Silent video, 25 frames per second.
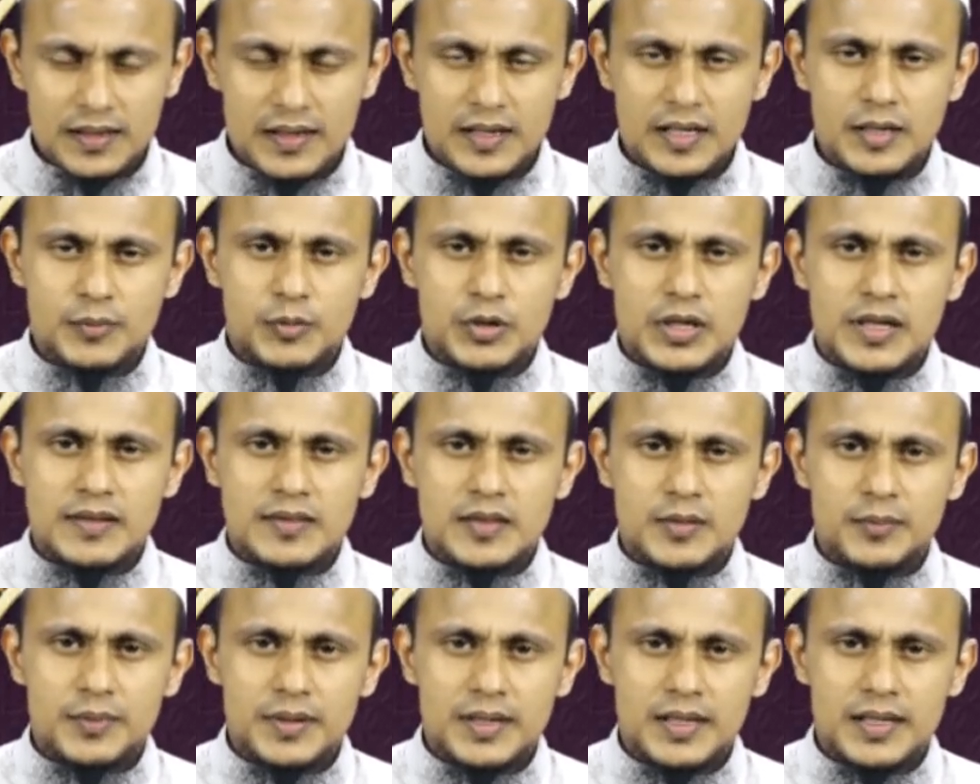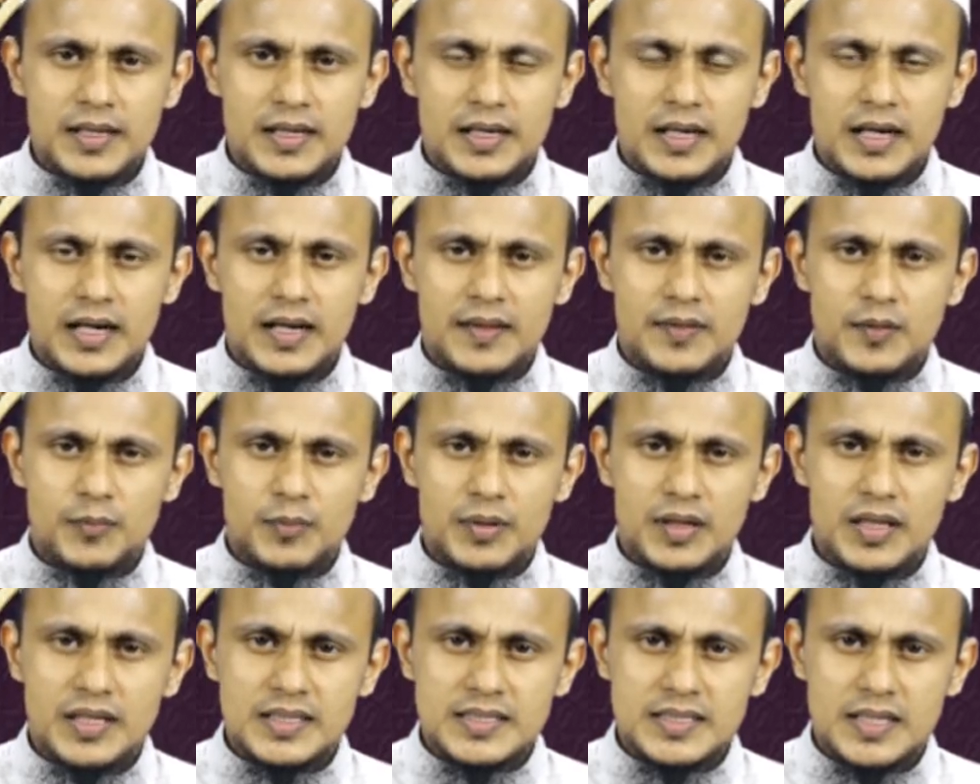இன்னொரு அர்த்தம் என்ன
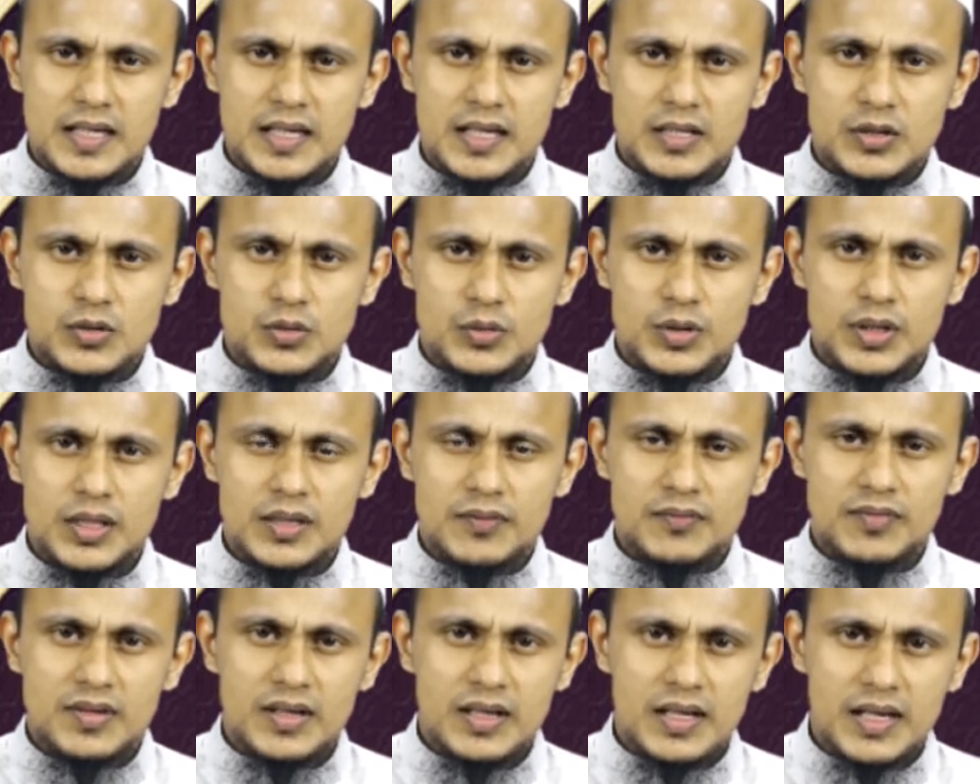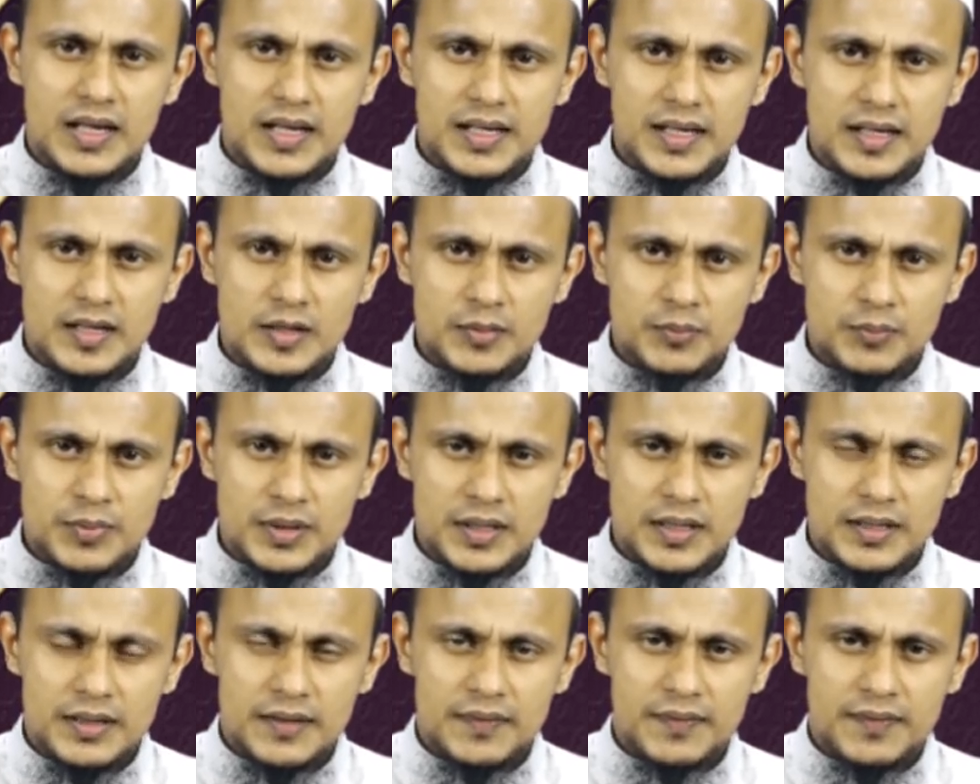ஆதம் சலாத்துடைய விழா
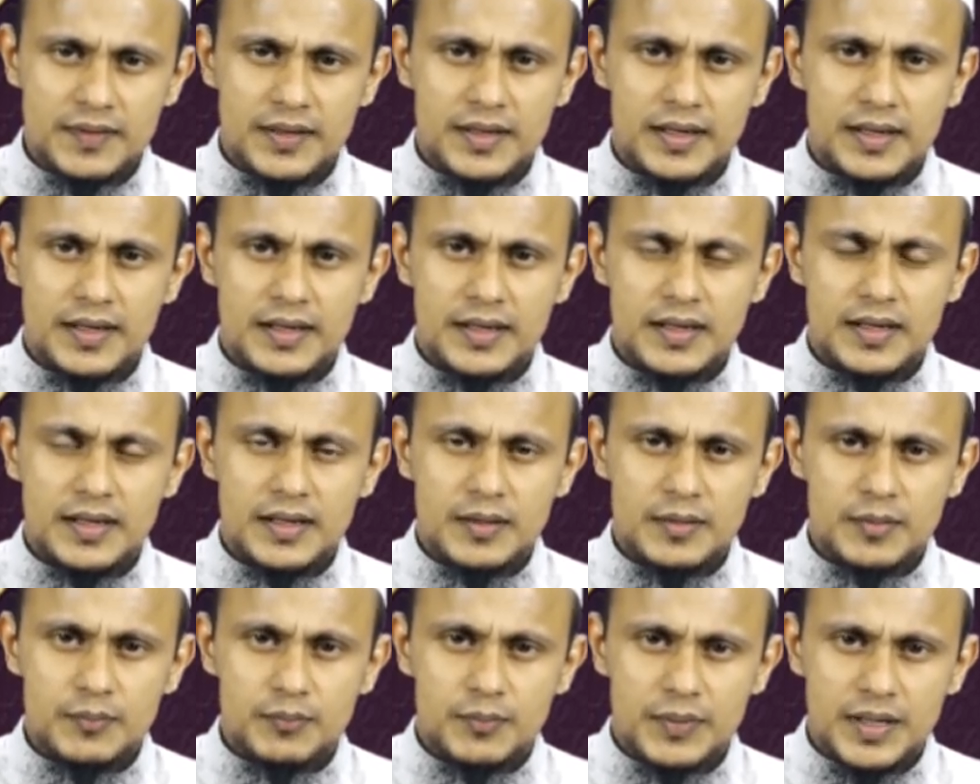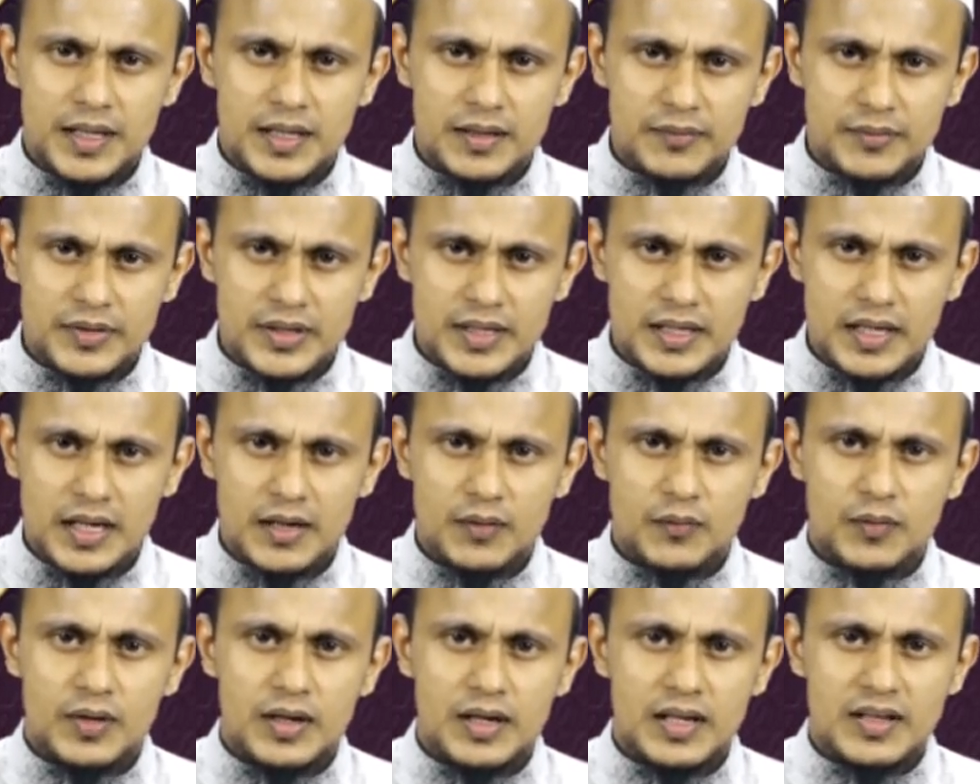எலும்பிலிருந்தே மனைவியை
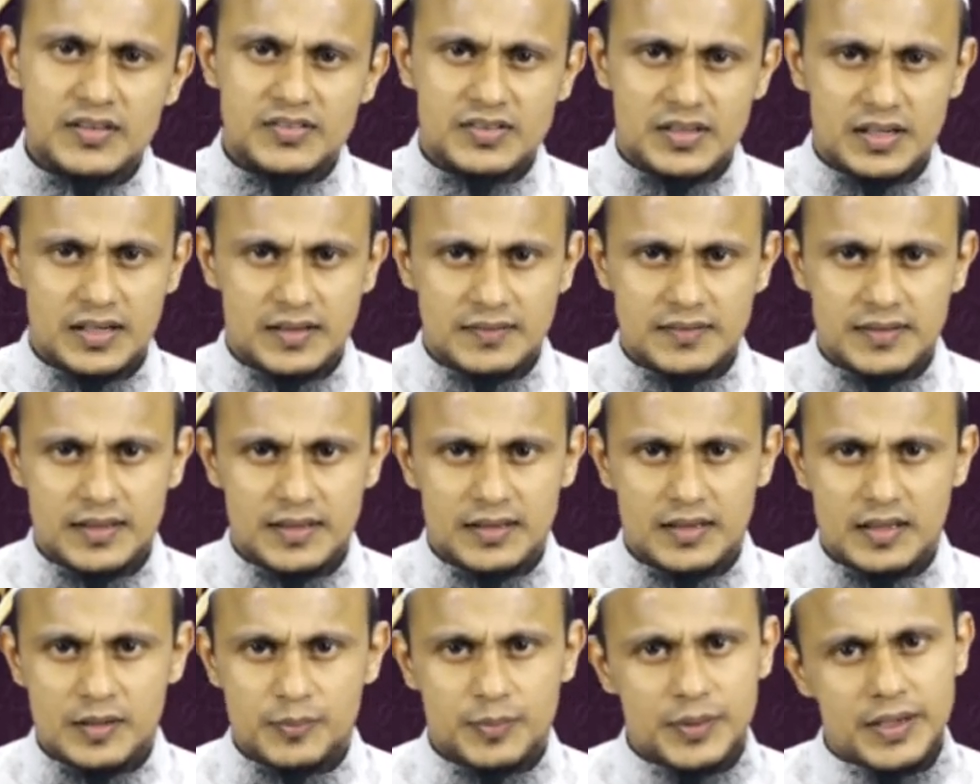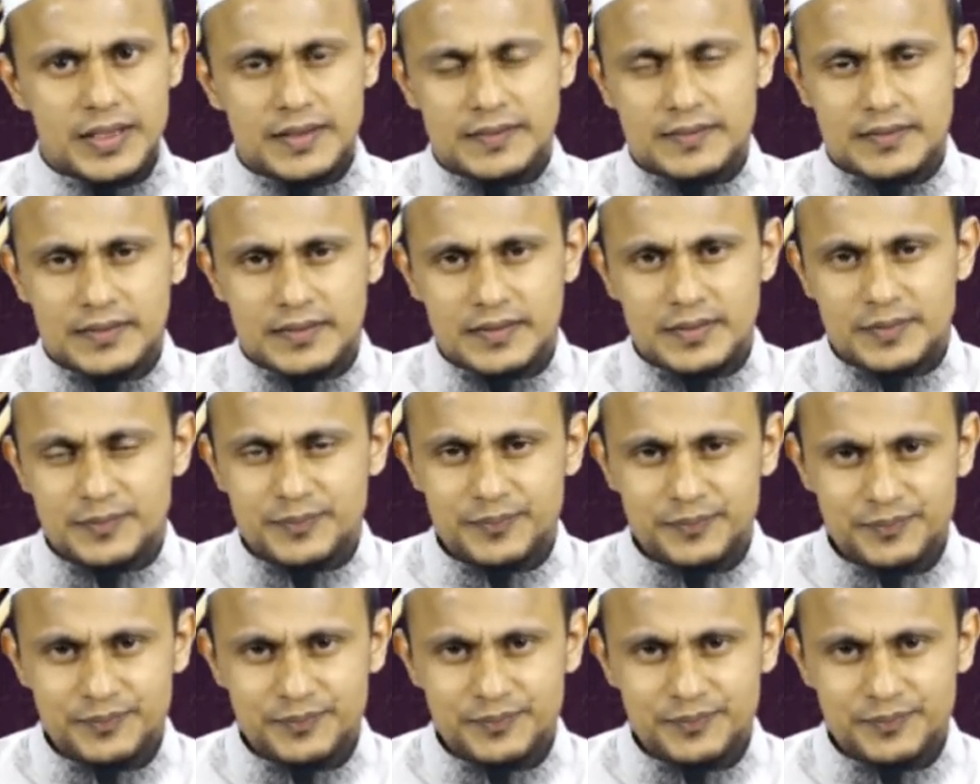ஹவா சலாத்தை அல்லாஹ் படைத்தான்